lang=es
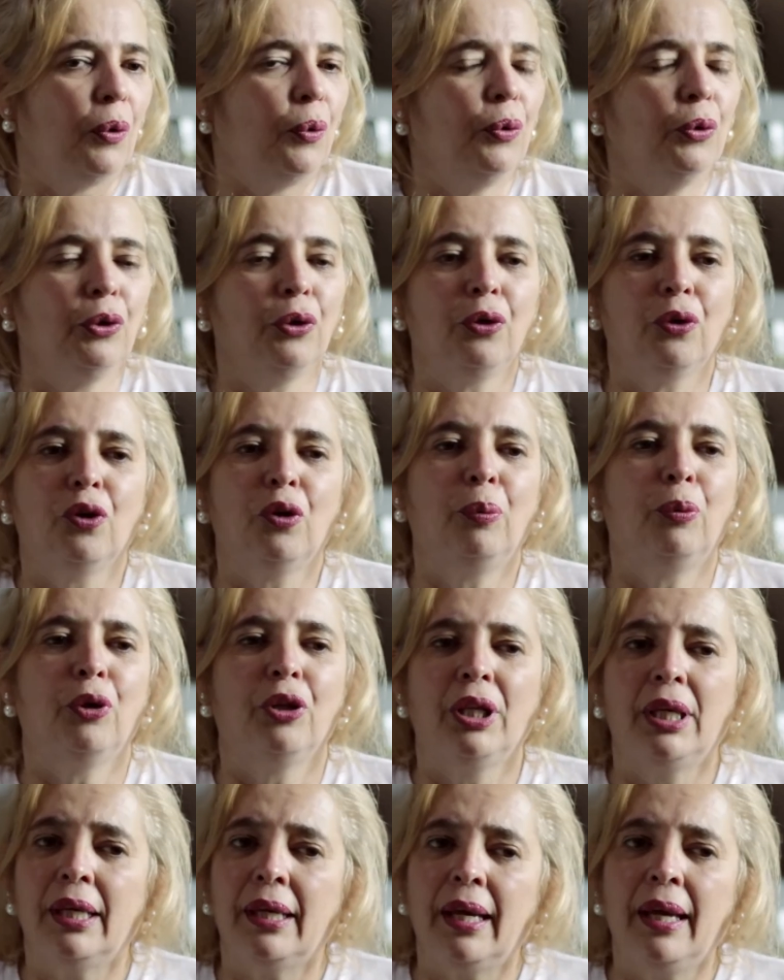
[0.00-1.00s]
Uno,
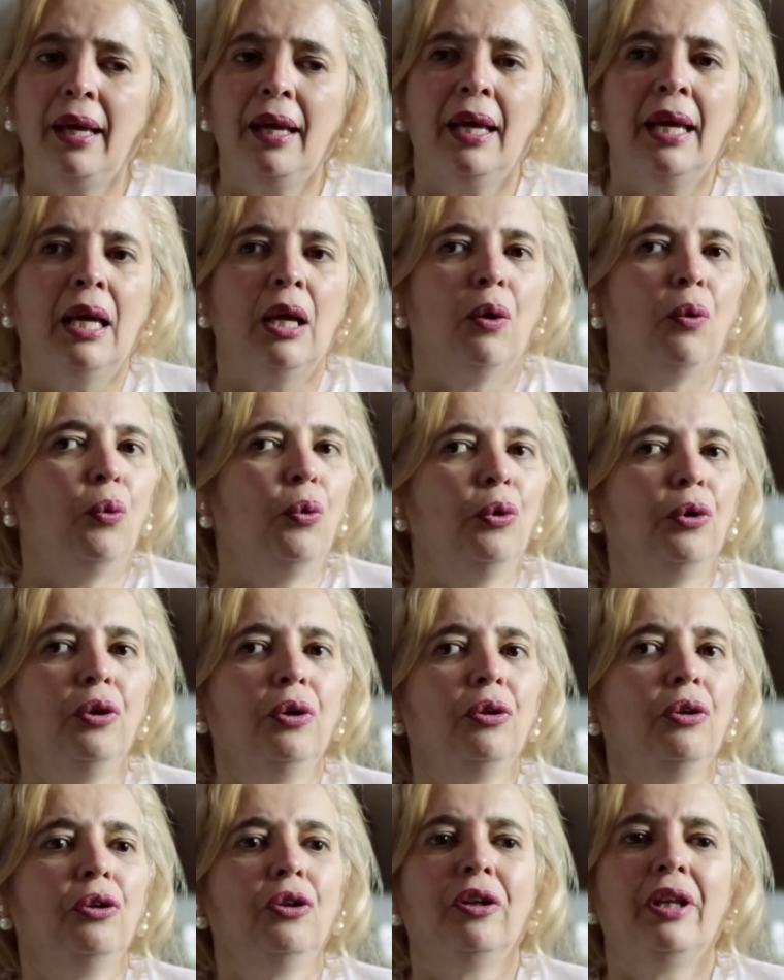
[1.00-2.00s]
como dije,
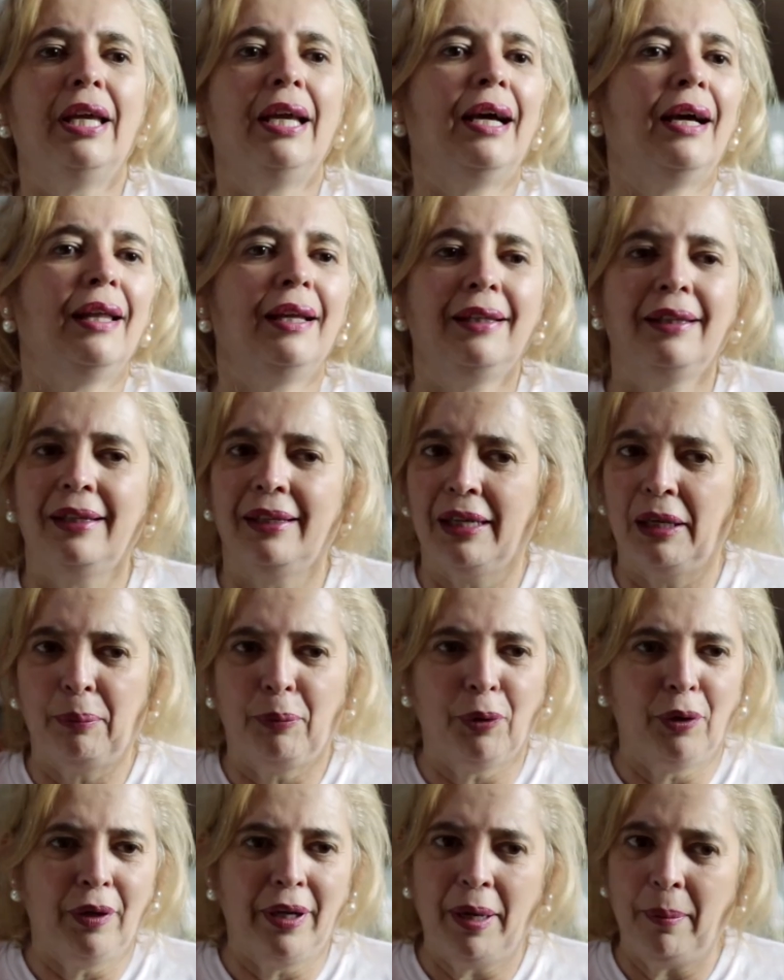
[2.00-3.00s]
uno no deja de
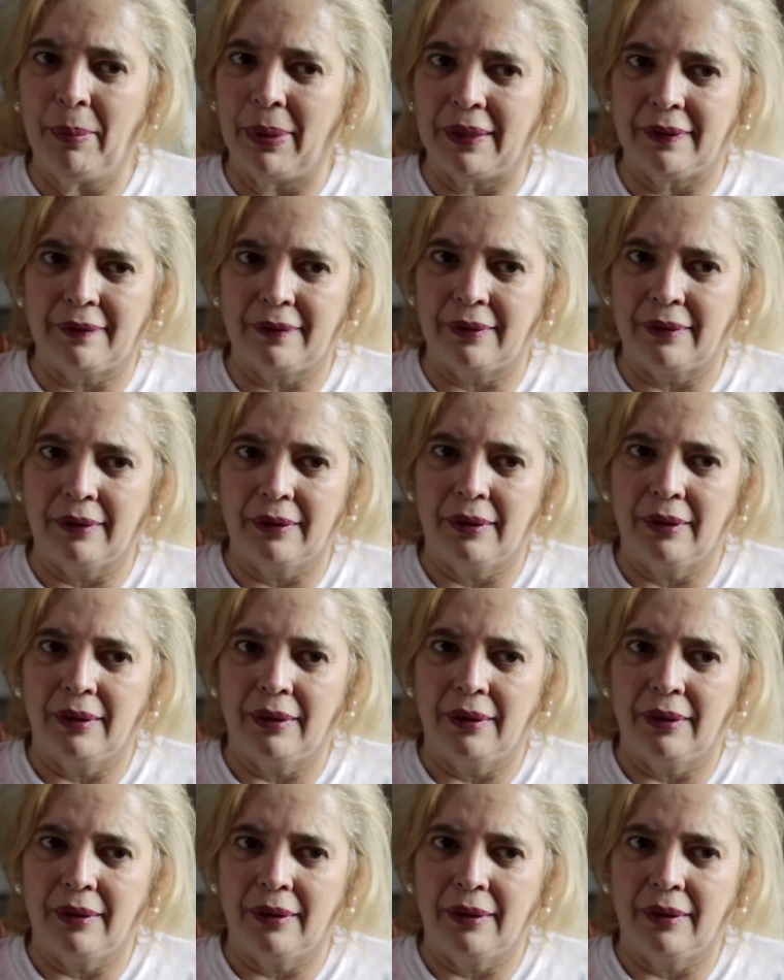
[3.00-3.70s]
tener problemas,